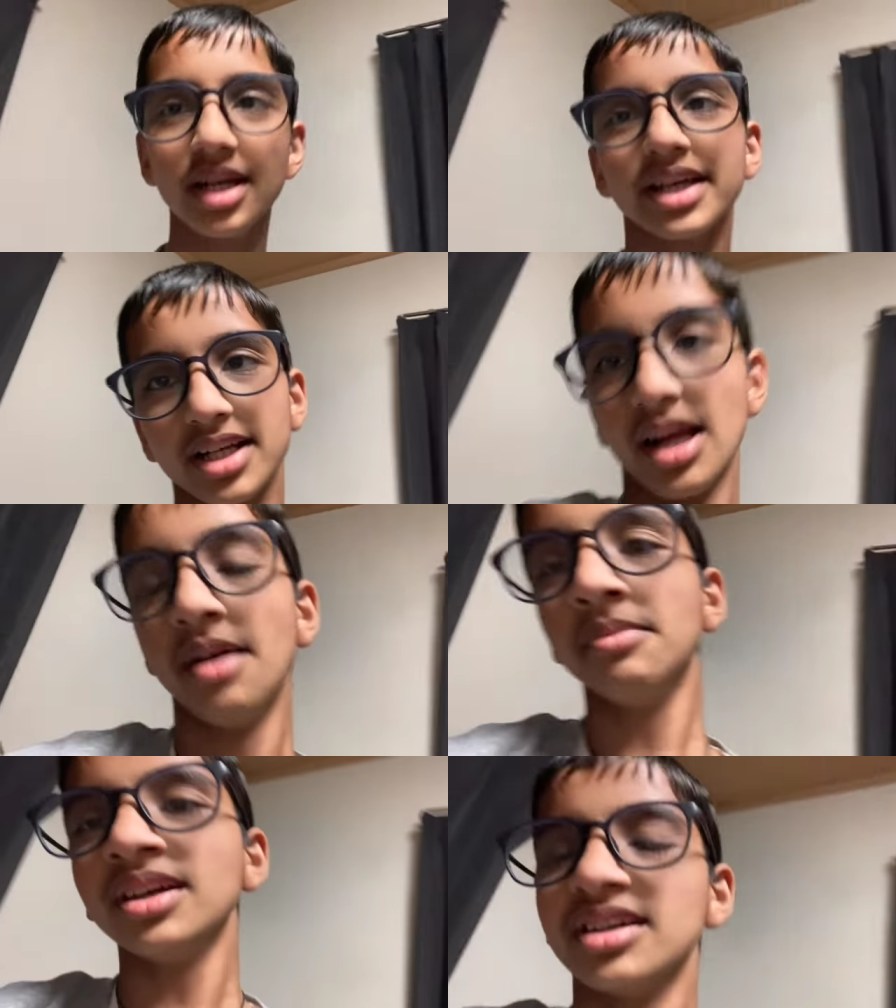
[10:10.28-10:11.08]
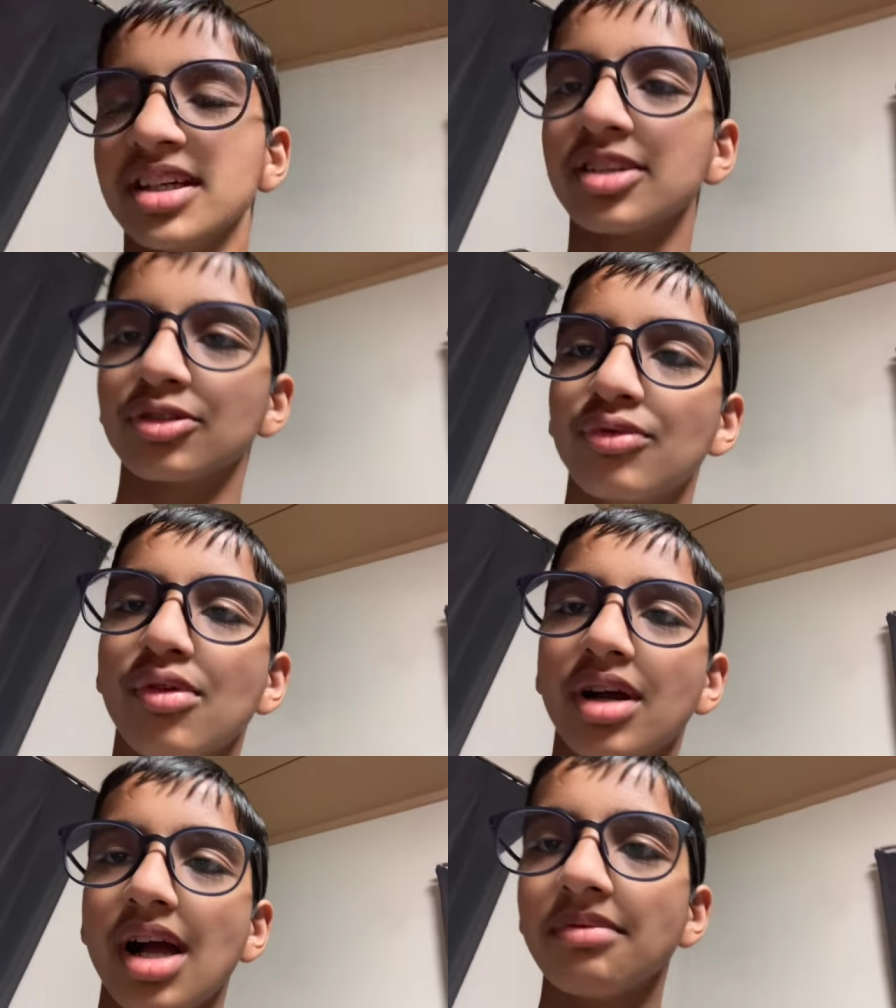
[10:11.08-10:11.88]
एक काम है तो वो
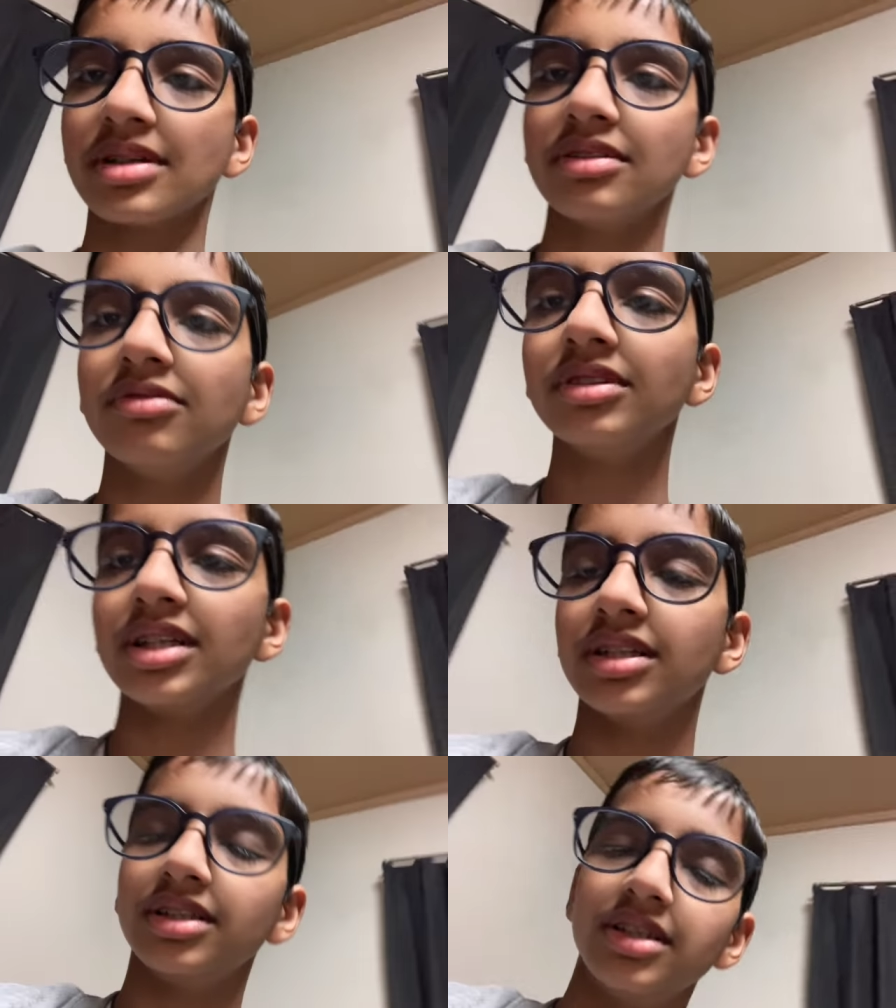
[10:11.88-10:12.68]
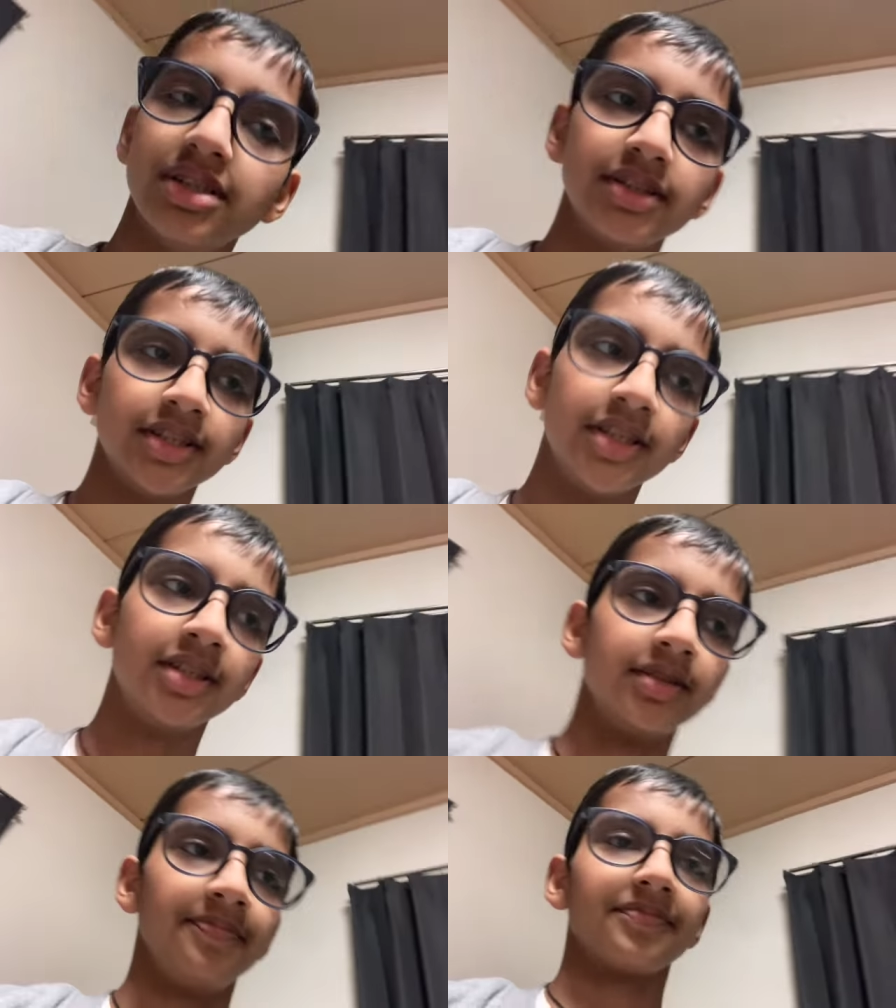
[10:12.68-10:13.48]
काम कर लूँगा
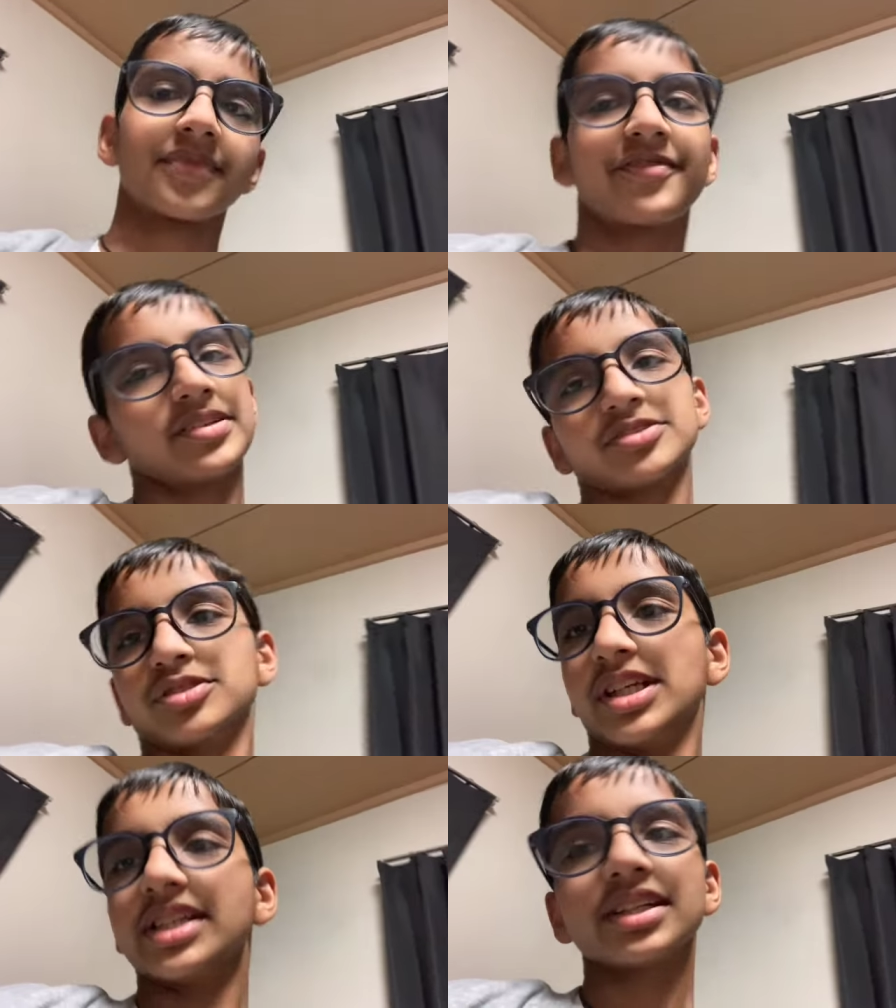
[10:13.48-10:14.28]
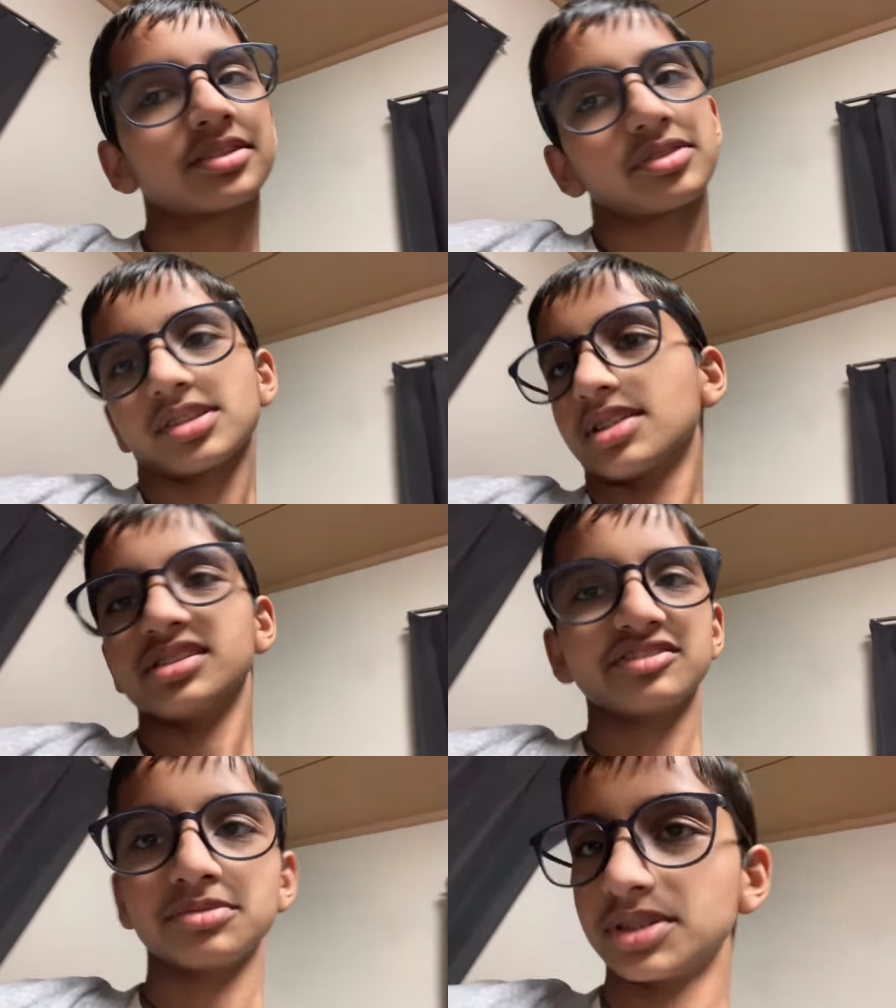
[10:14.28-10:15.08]
फिर सो जाएंगे क्योंकि कल
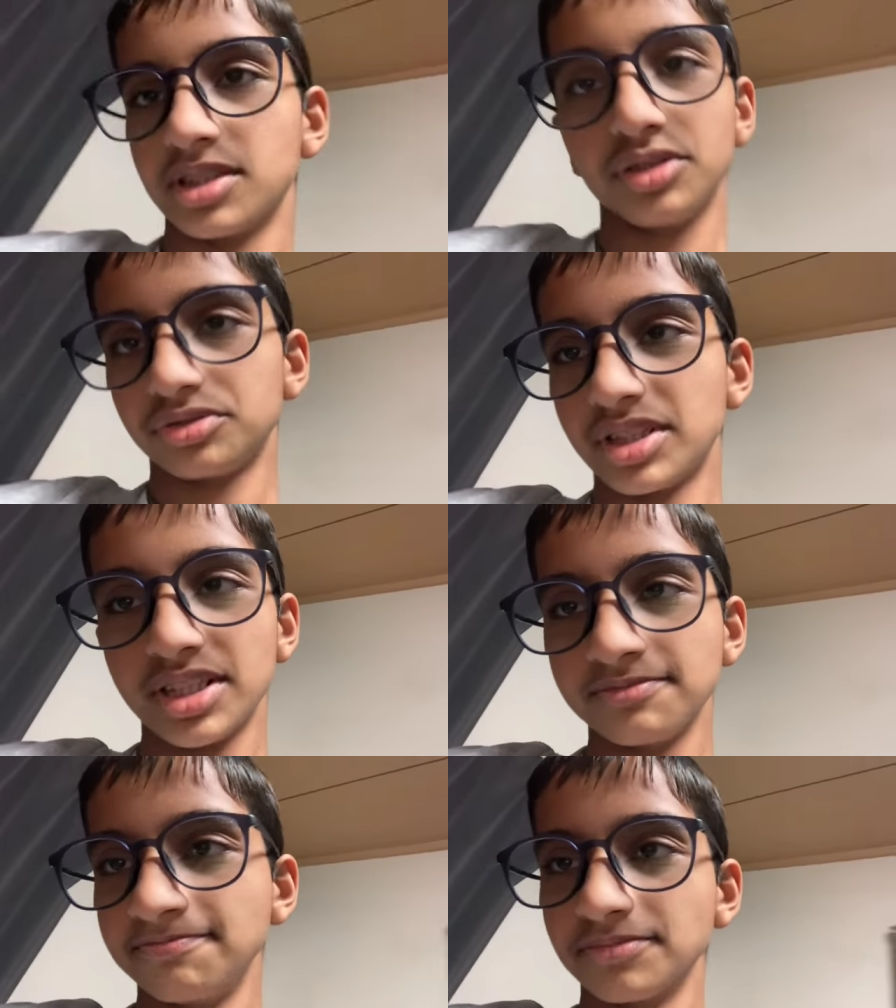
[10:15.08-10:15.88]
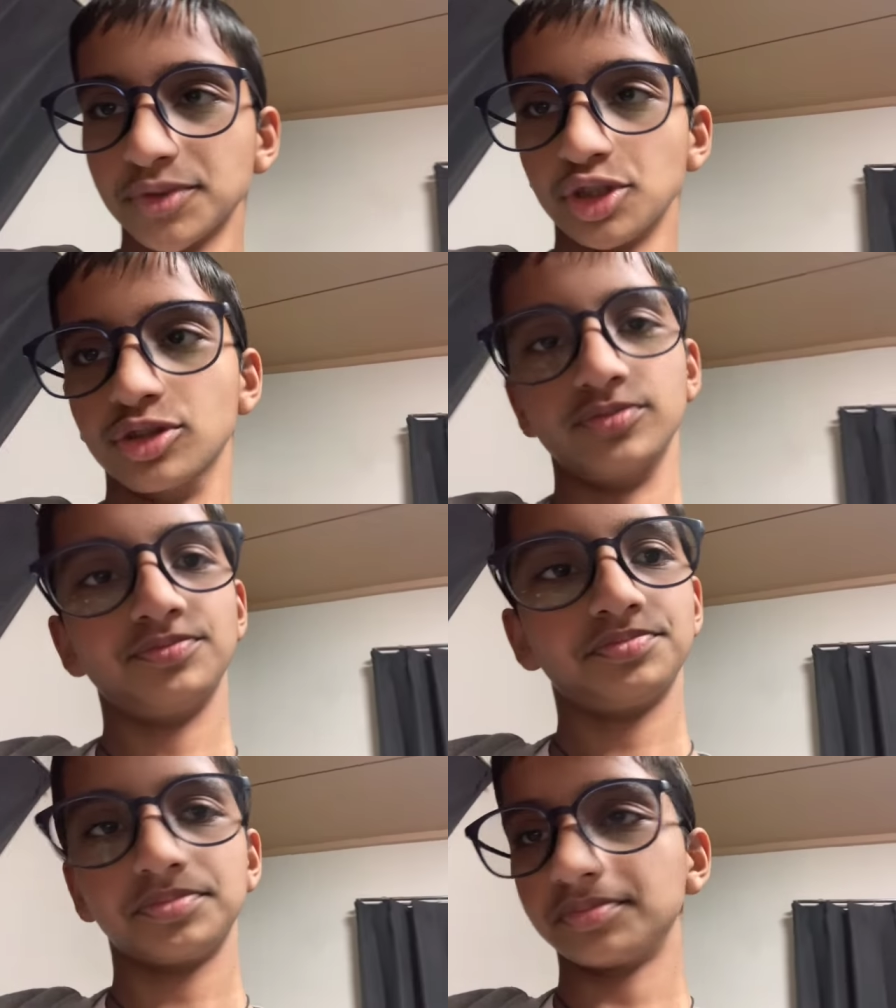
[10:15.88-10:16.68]
सुबह जल्दी उठना है तो
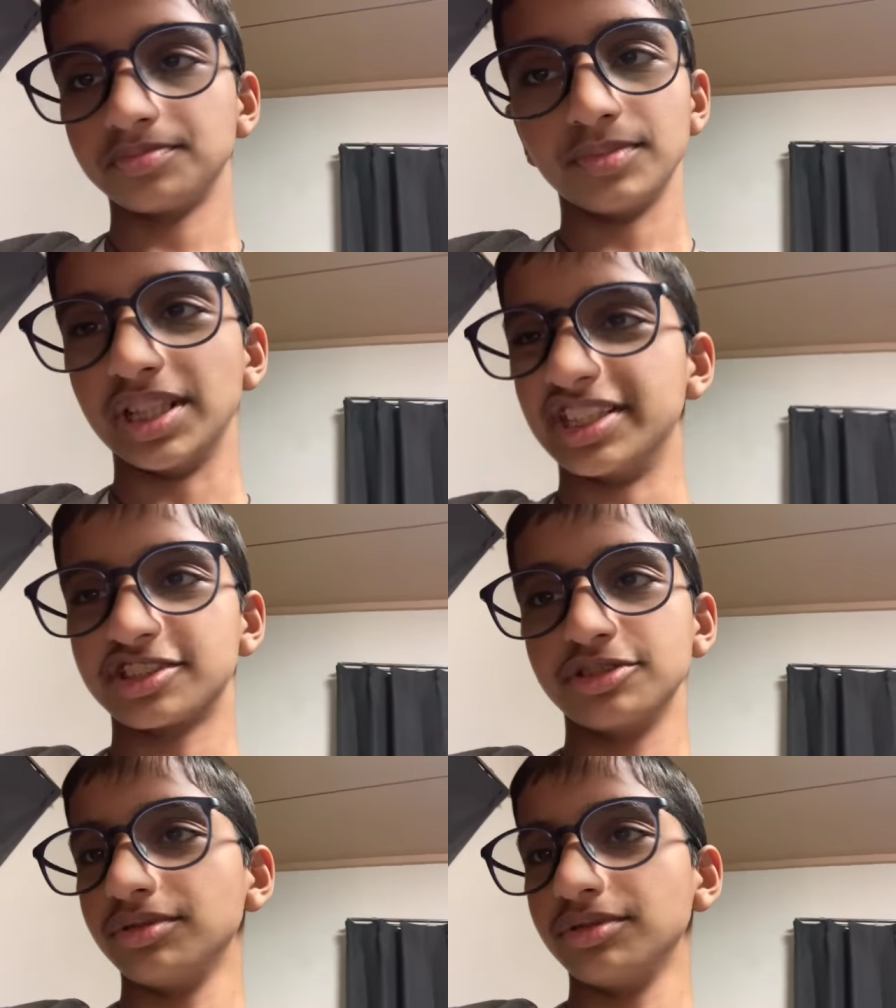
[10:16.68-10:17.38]
लेट्स डू